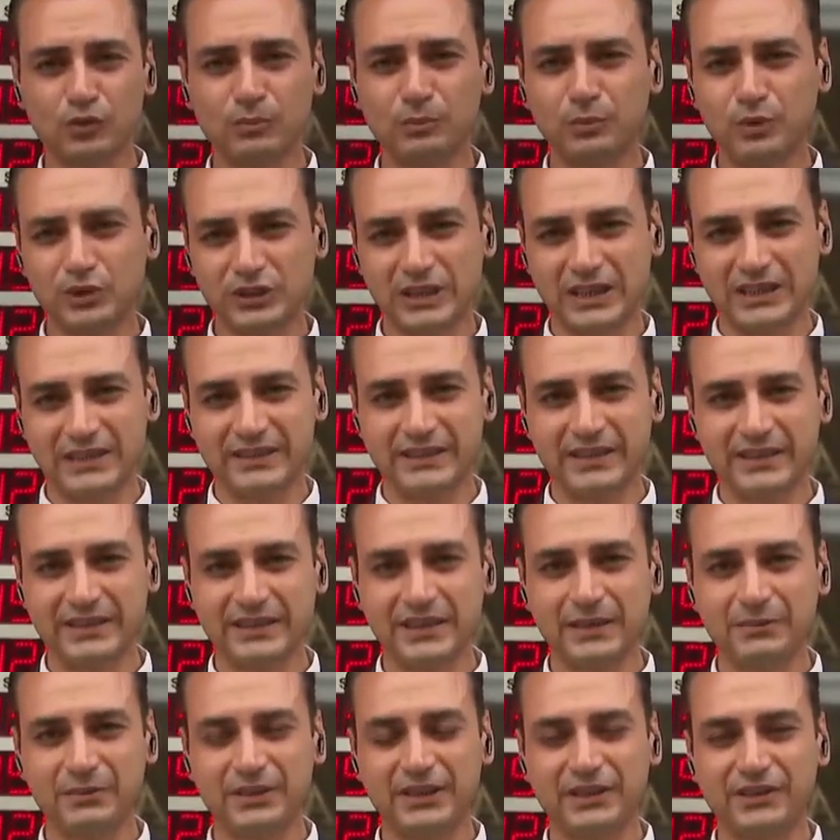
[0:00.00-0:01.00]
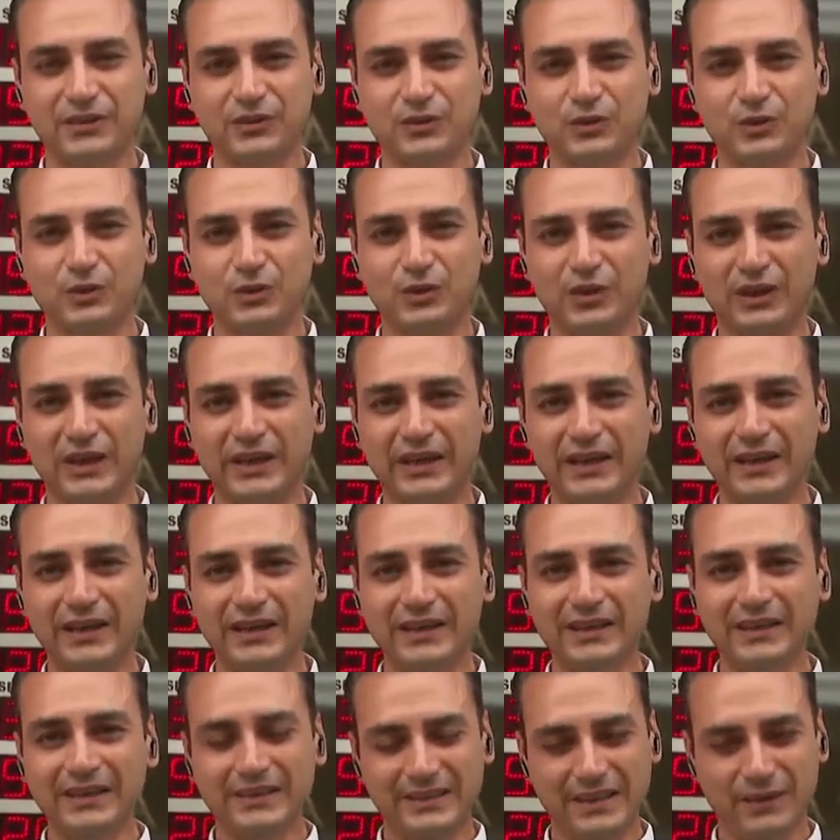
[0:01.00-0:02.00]
durum bu şekilde diyebiliriz Duygu Kaya.
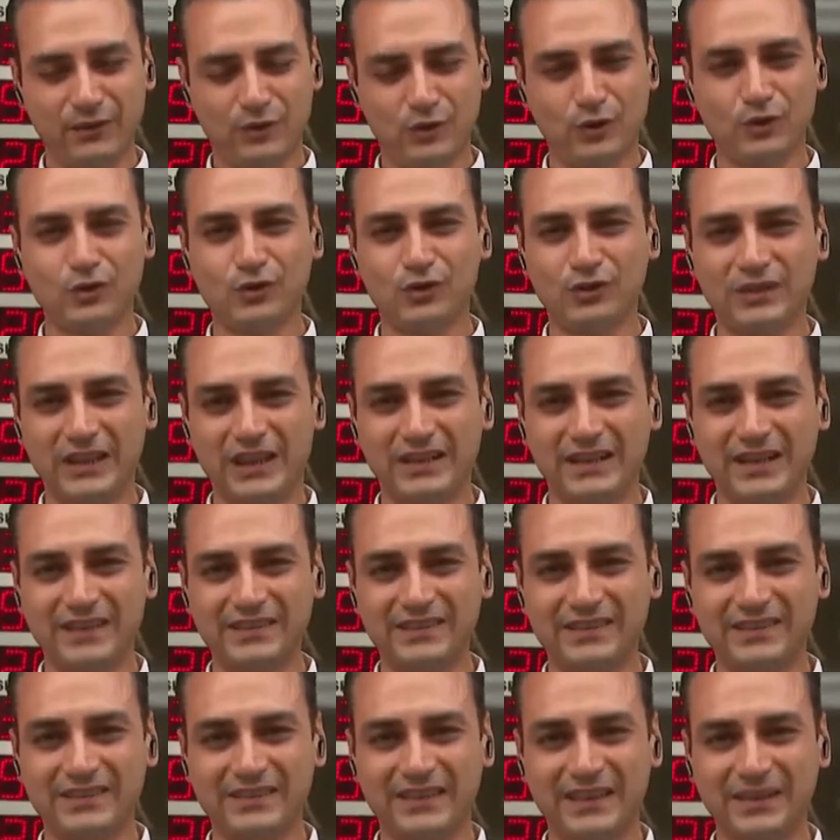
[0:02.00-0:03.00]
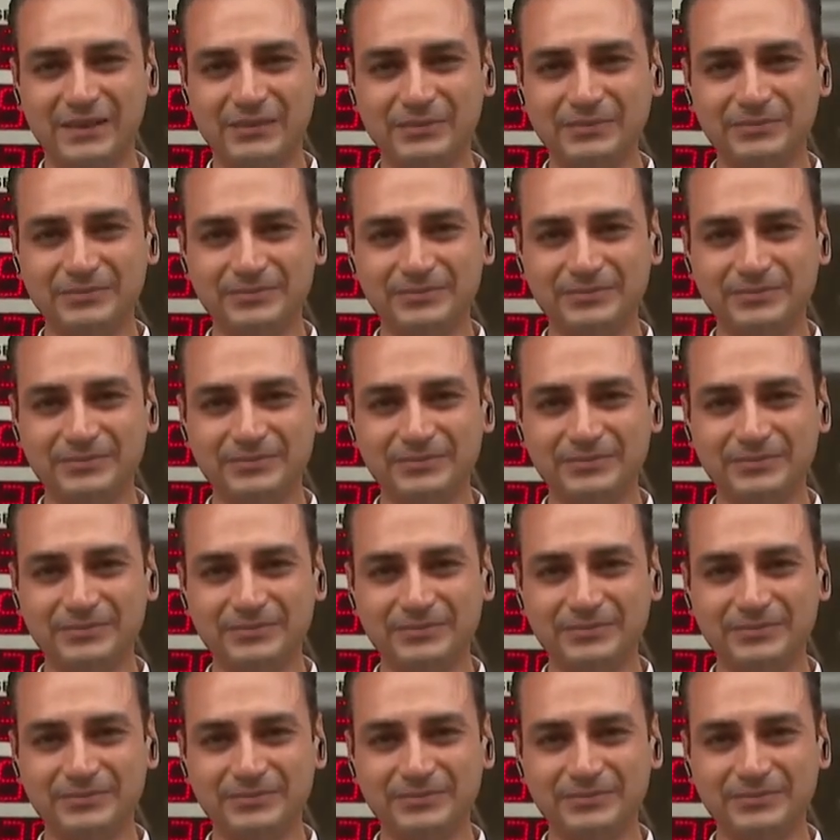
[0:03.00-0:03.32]
Te söz tekrar sizde.